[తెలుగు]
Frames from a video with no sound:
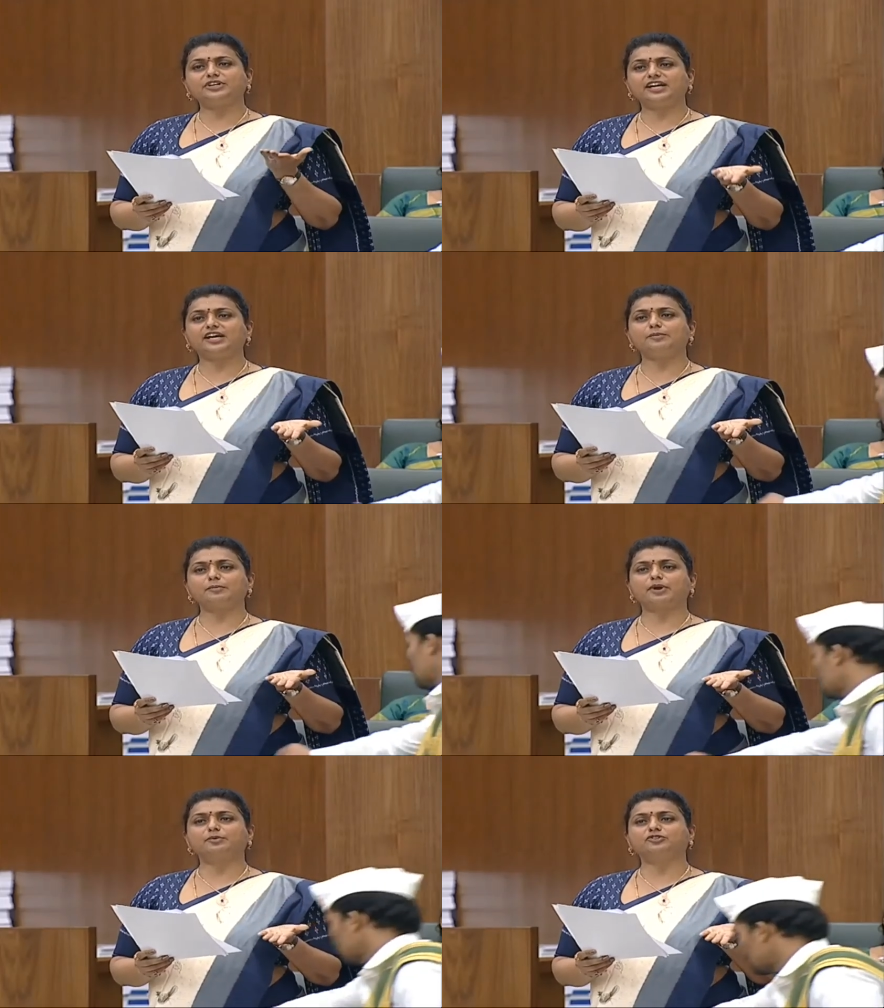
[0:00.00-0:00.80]
టీడీపీ
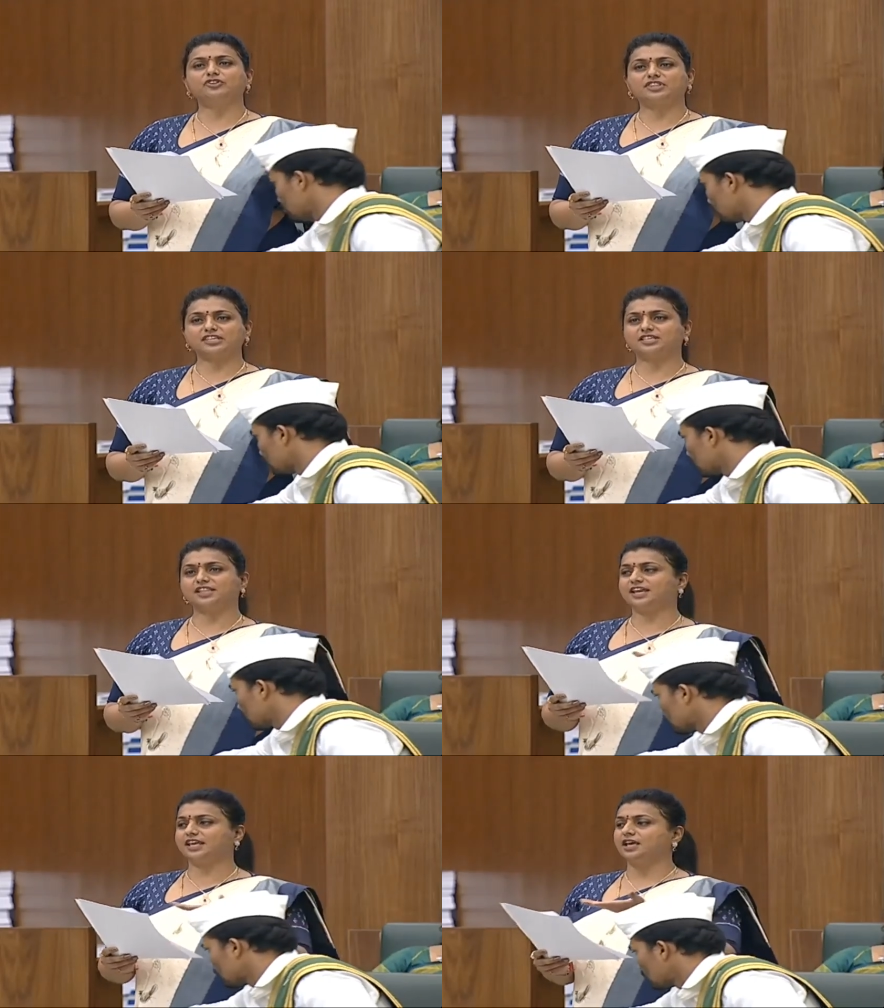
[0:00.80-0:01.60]
ప్రభుత్వం
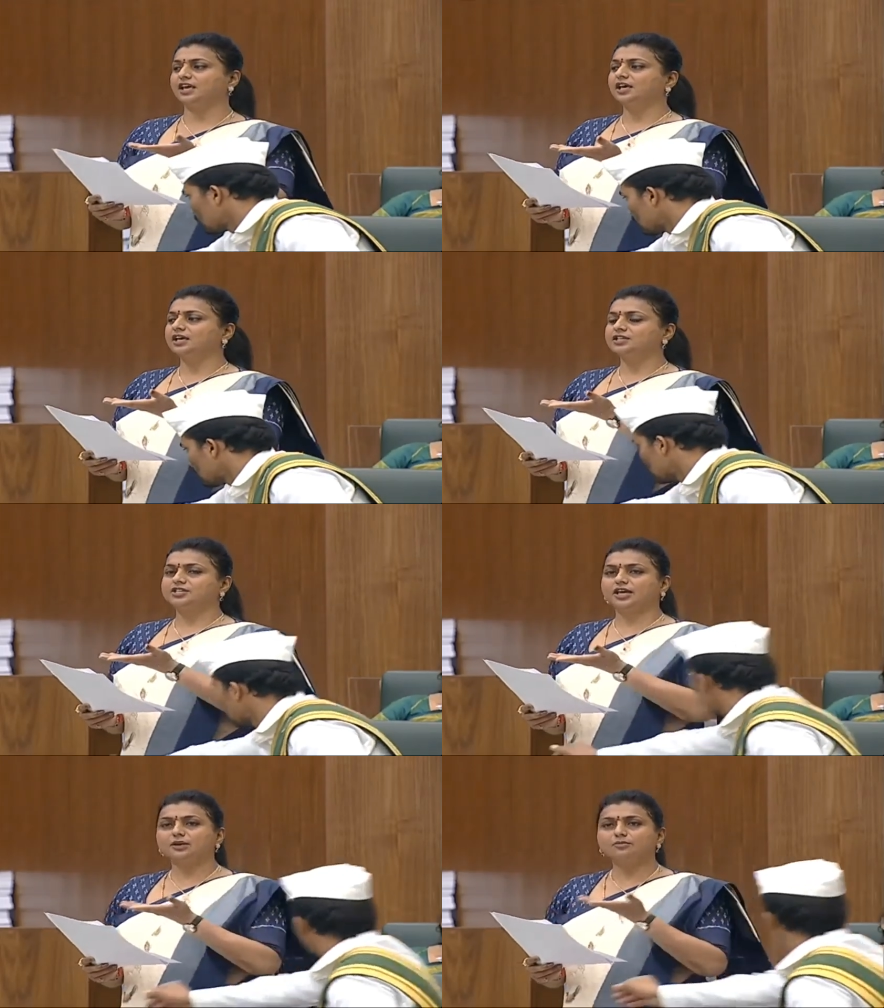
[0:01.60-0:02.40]
తెచ్చిందని
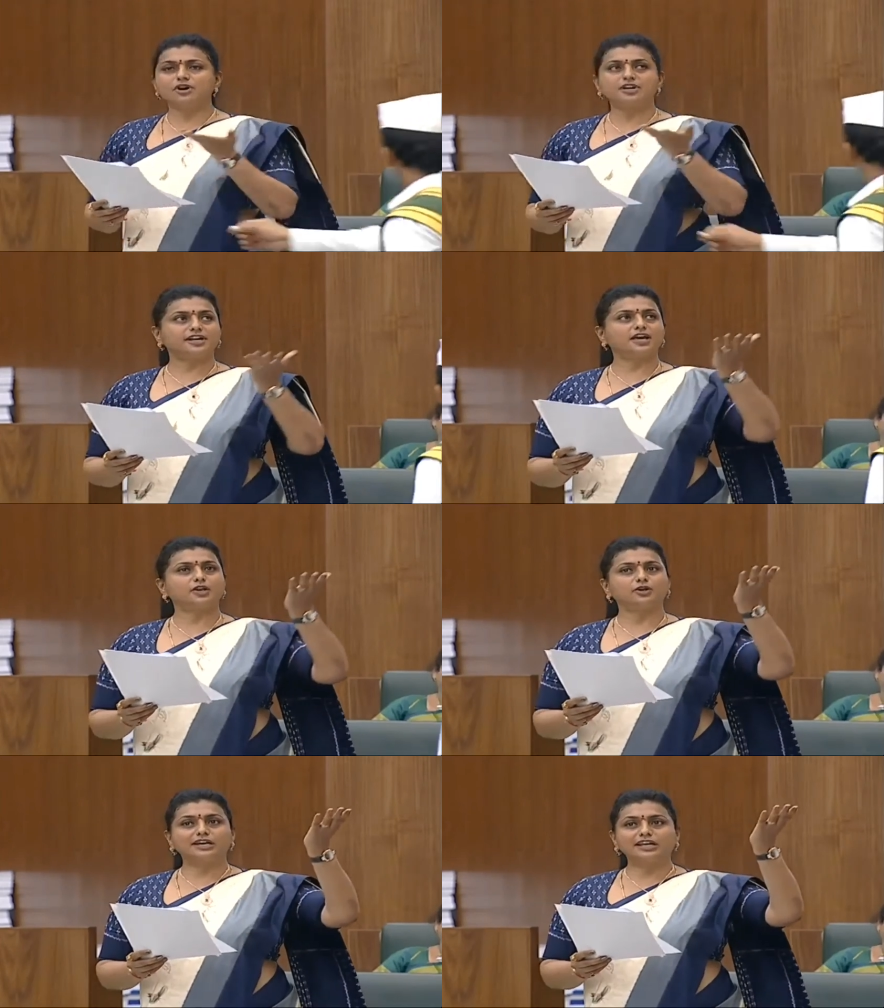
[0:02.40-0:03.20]
జగన్మోహన్ రెడ్డి
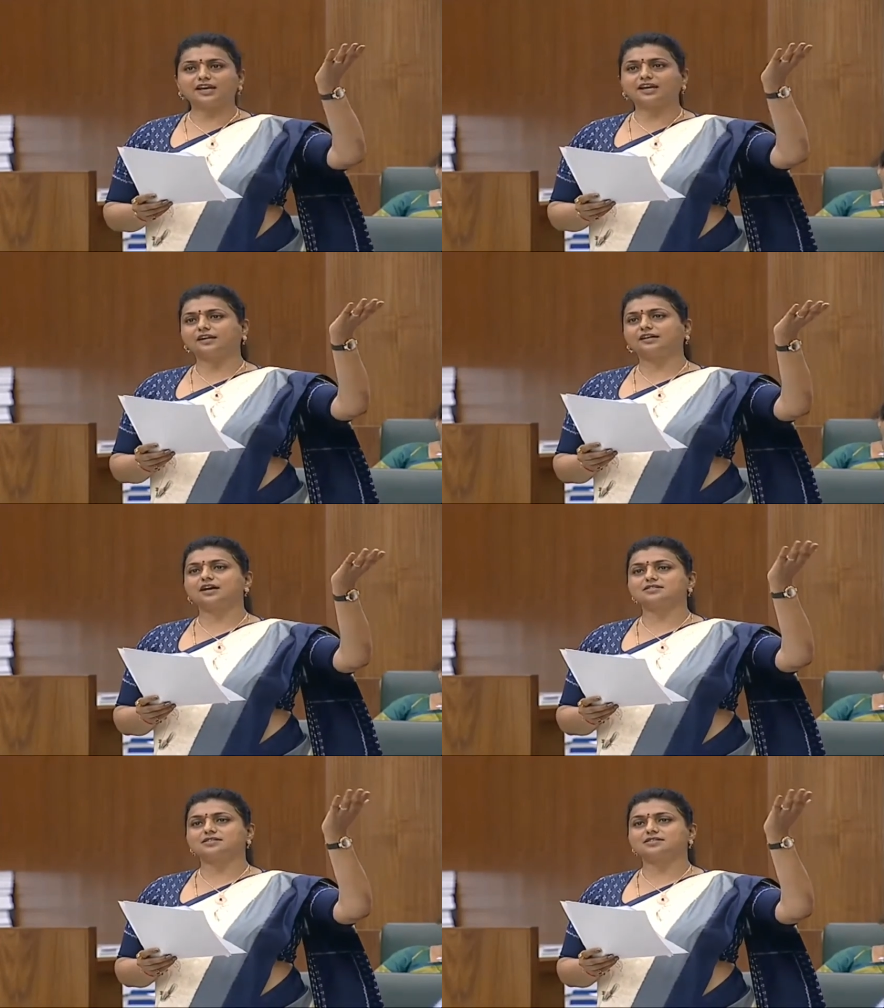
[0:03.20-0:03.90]
గారు క్లియర్ కట్గా